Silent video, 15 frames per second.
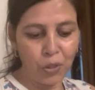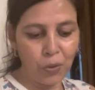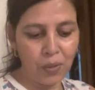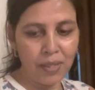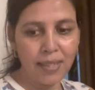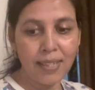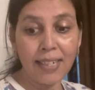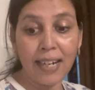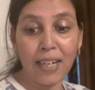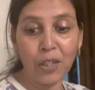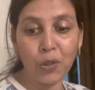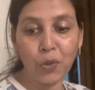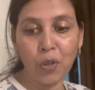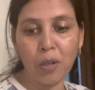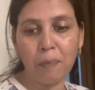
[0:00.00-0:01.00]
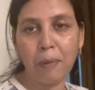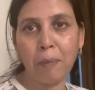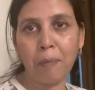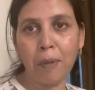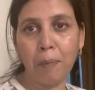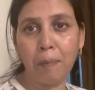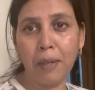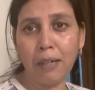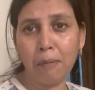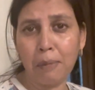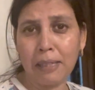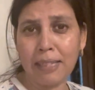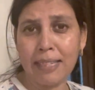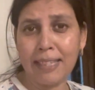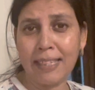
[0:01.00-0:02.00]
यू नो इस स्टैंड को हम अपने बेड
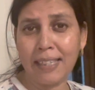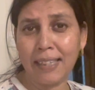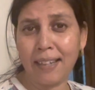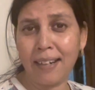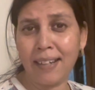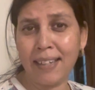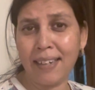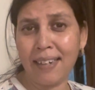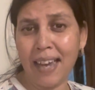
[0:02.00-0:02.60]
में किसी तरह